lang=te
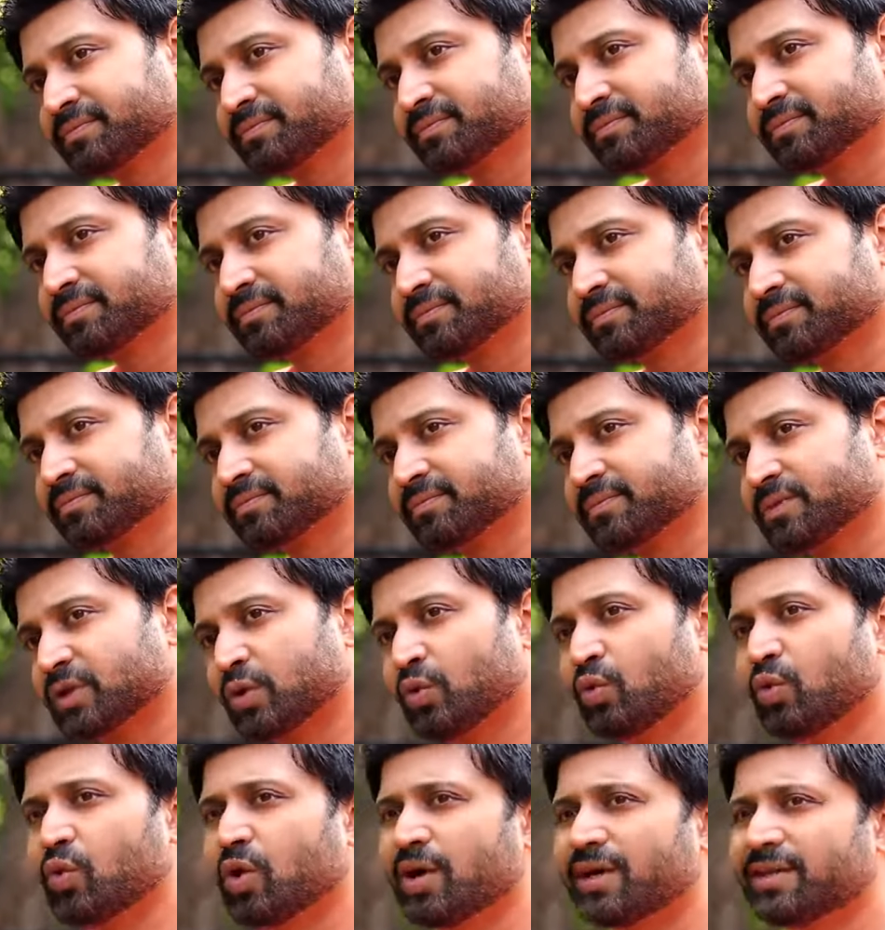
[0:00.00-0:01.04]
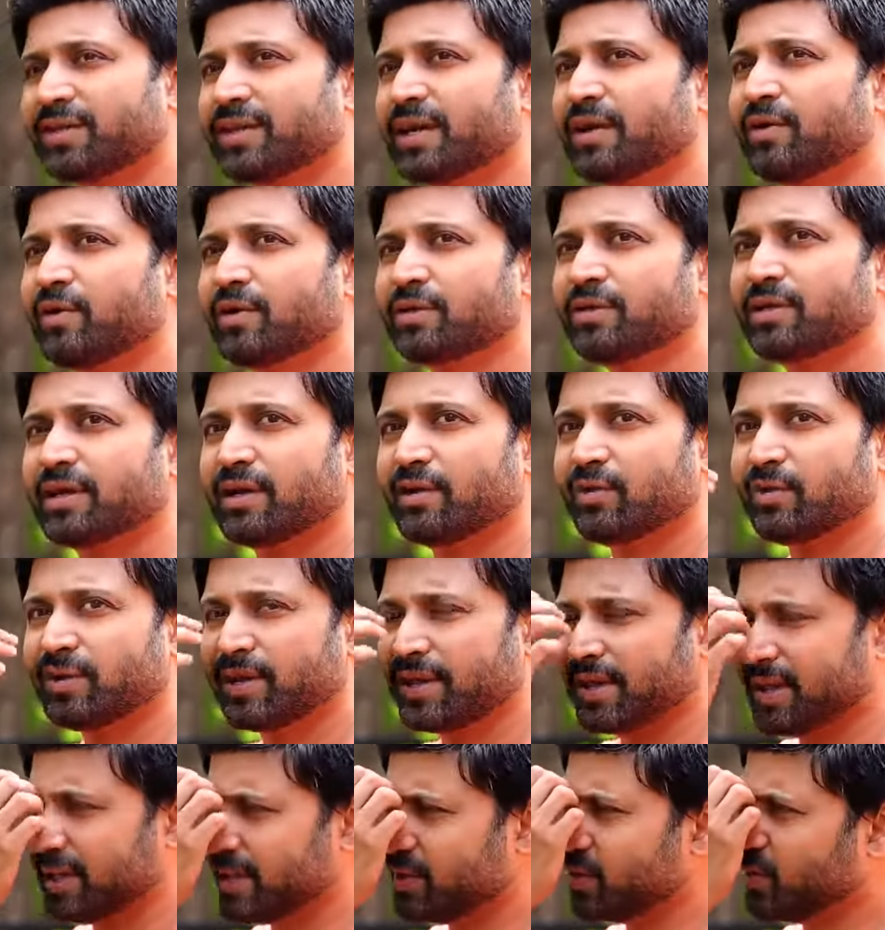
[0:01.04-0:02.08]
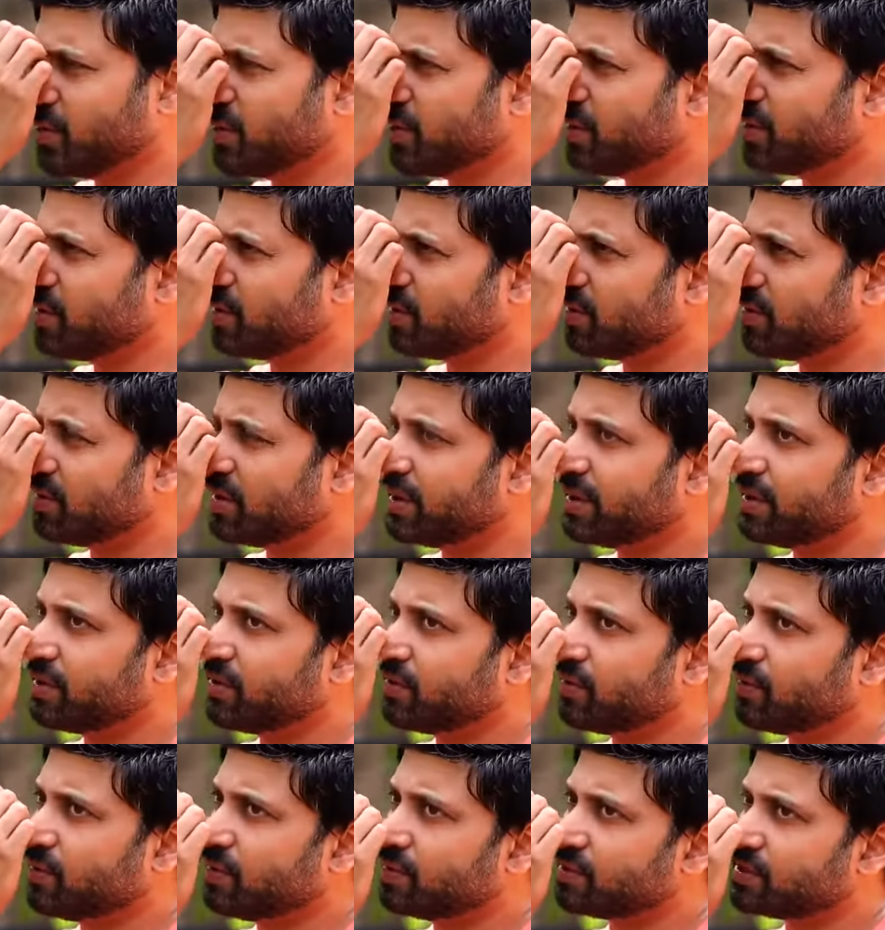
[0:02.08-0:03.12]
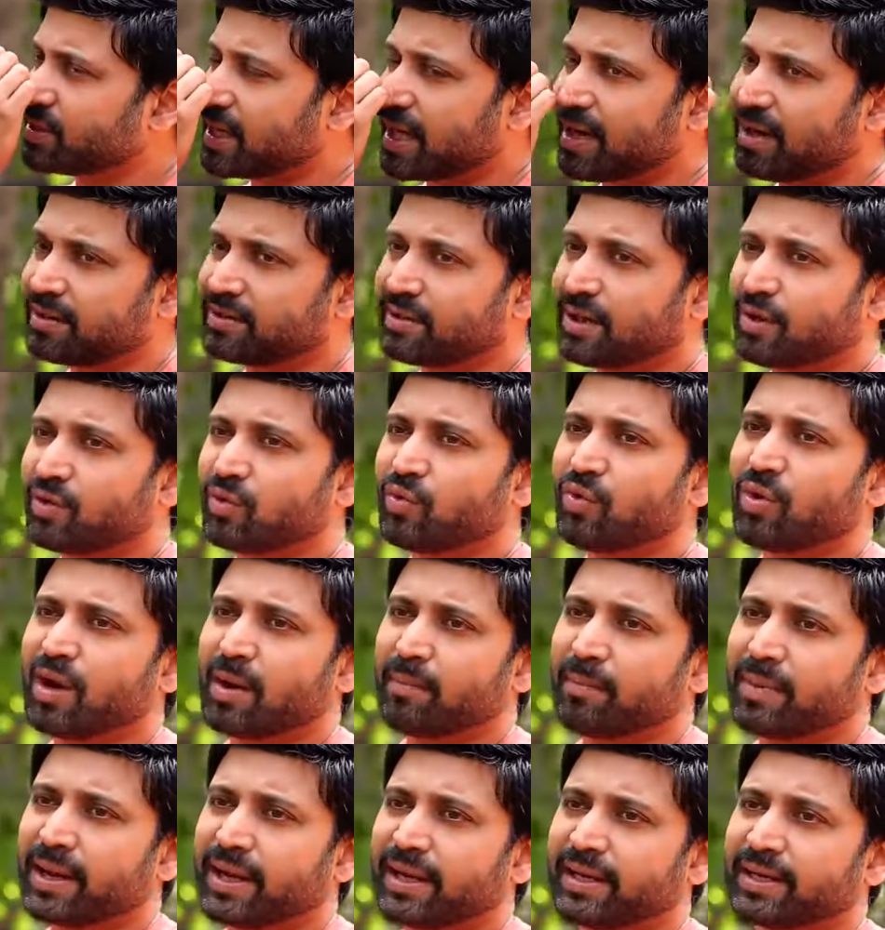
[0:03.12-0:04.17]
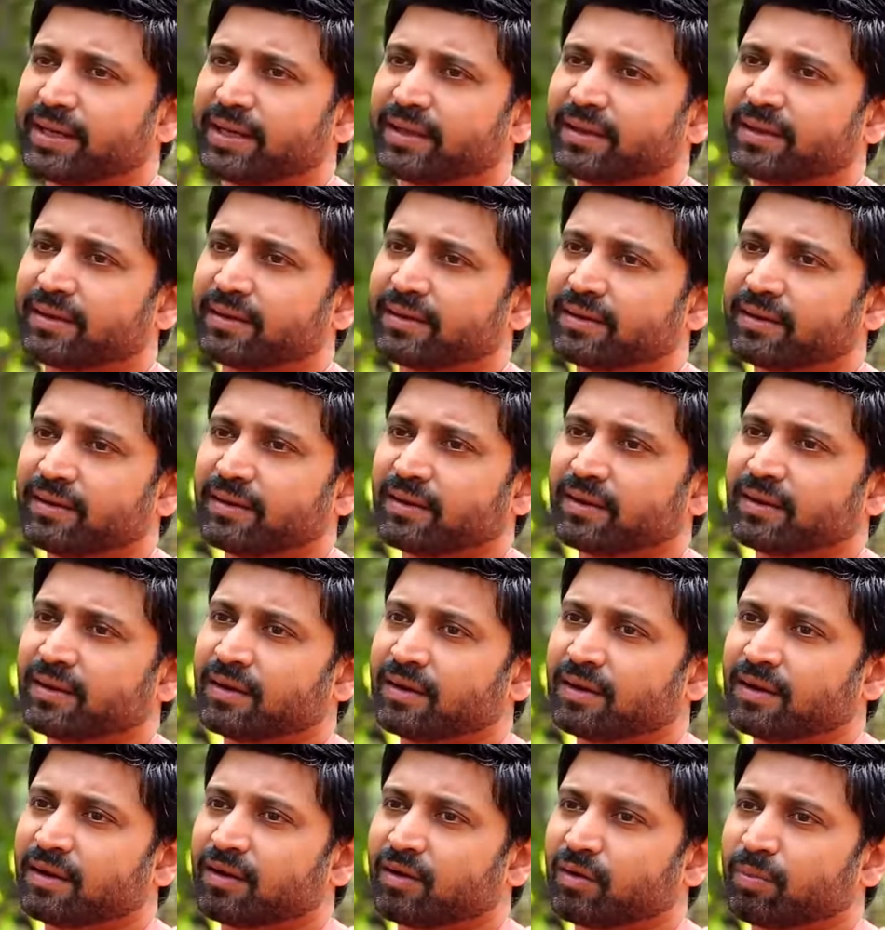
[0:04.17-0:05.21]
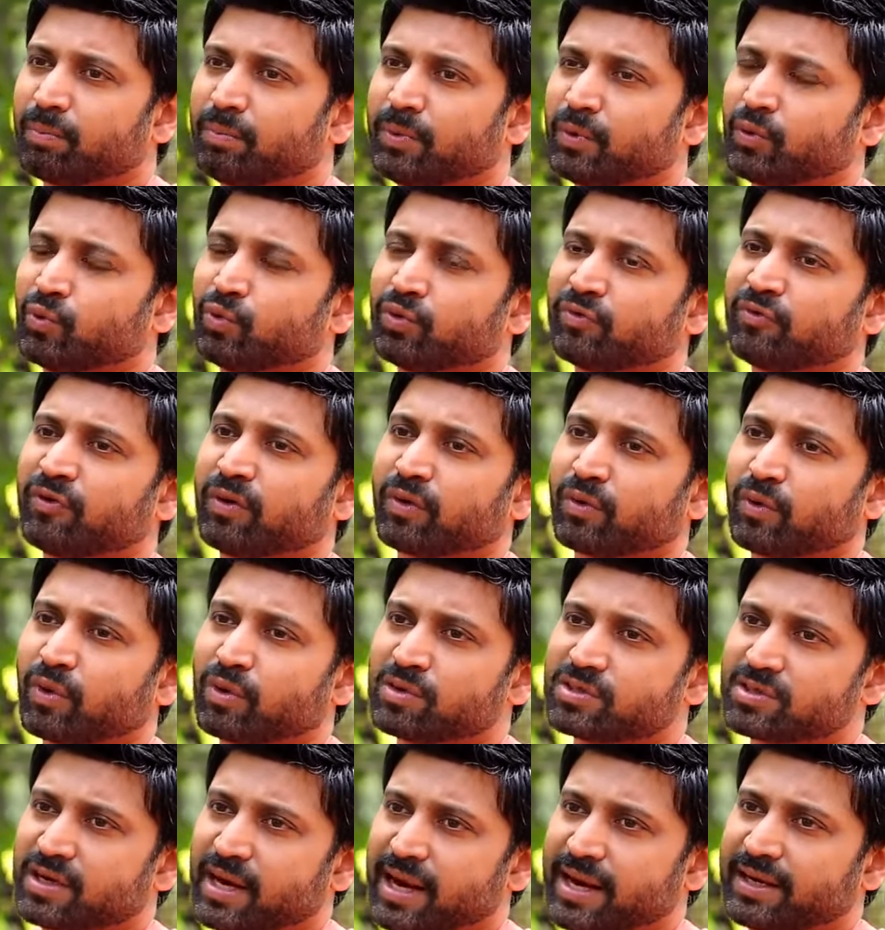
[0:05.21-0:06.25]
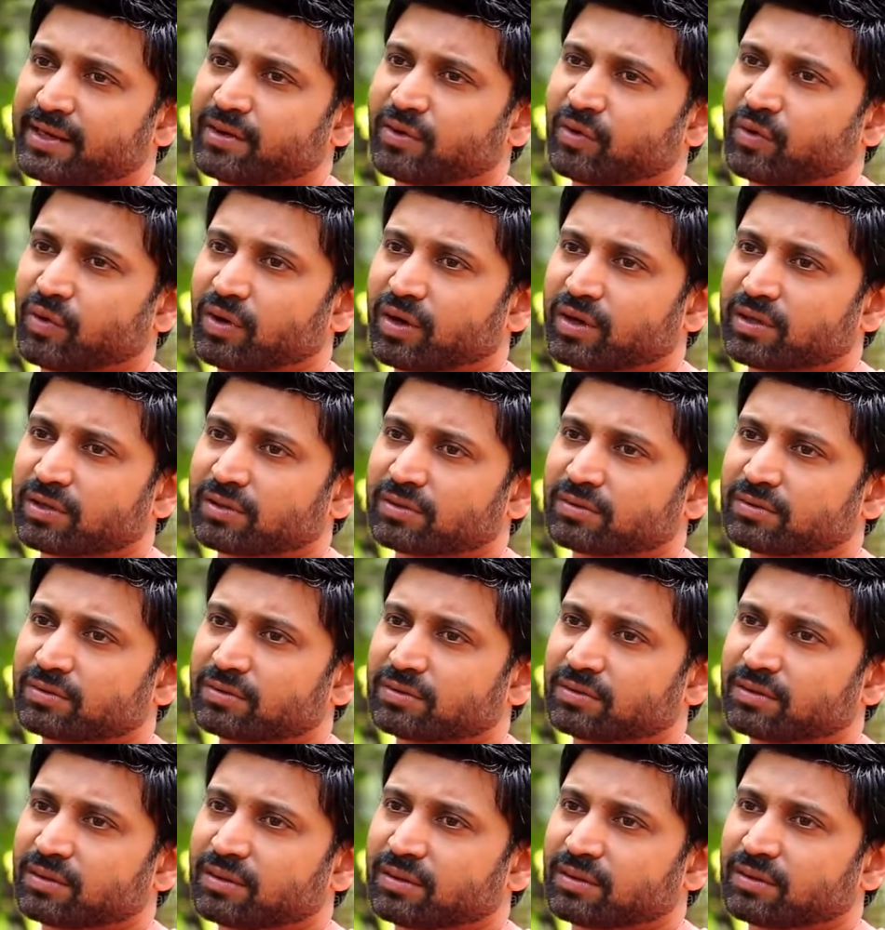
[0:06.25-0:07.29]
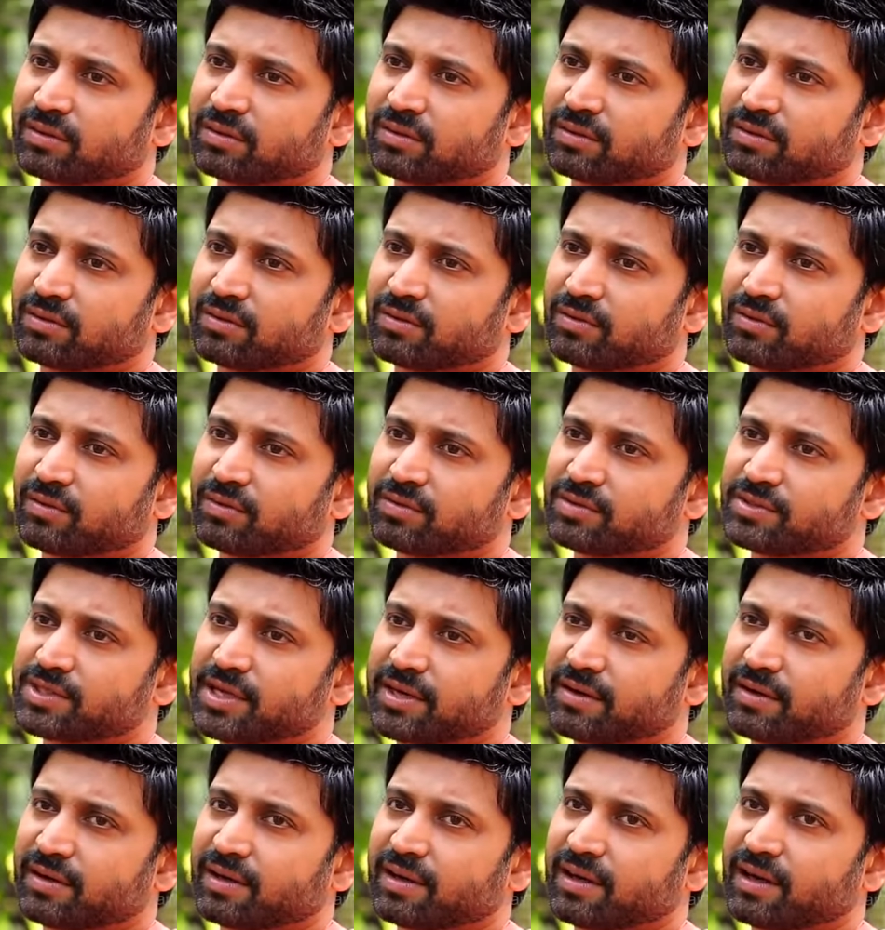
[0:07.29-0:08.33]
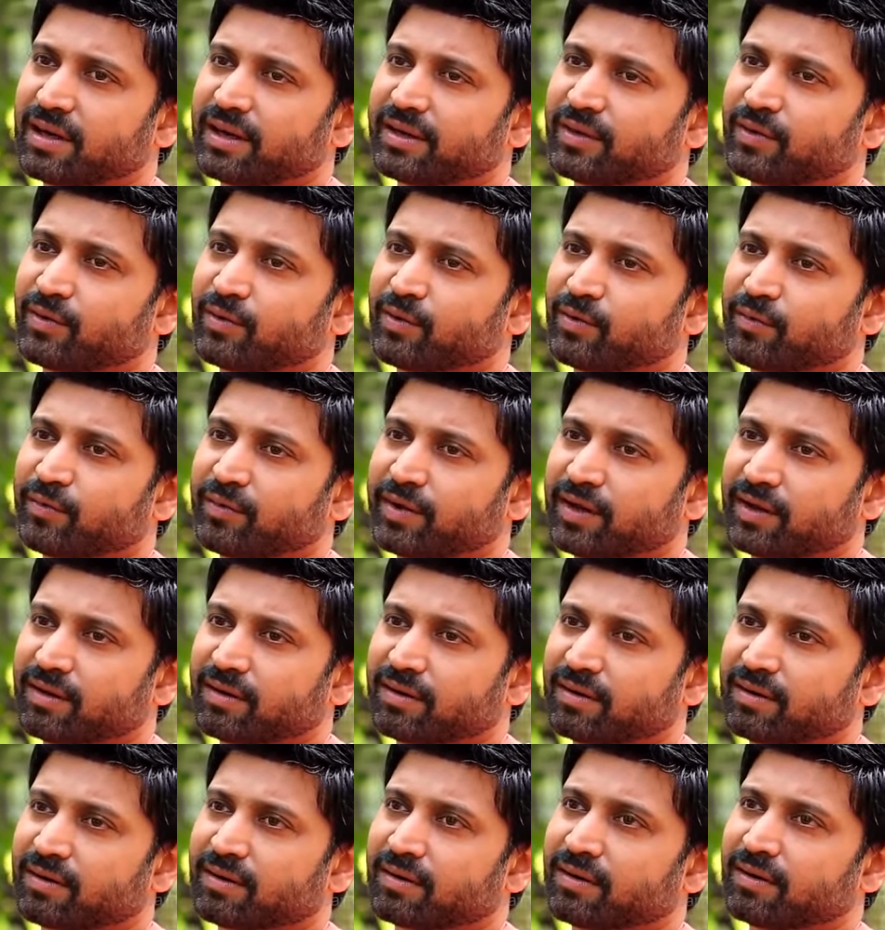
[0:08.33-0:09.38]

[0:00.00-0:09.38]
అండ్ ఇంకోటి తెలుగు తెలుగుకి ఎందుకో లైక్ యూనో చాలా తక్కువ అమ్మాయిలకి బ్యూటిఫుల్ రోల్స్ రాయటం కూడా యూనో జనరల్గా లైక్ యూనో వీఆర్